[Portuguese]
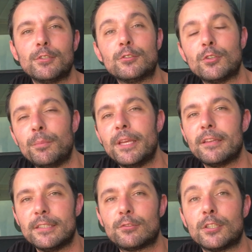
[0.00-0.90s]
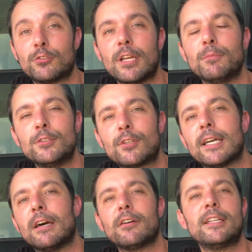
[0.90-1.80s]
do YouTube isso ajuda muito o
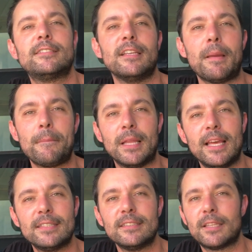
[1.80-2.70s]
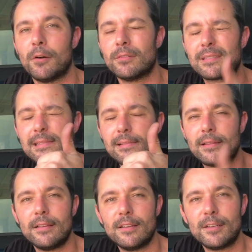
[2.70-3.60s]
canal a crescer, beleza? Então,
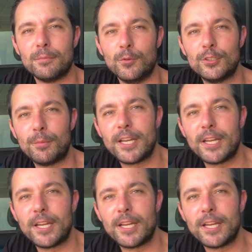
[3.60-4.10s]
muito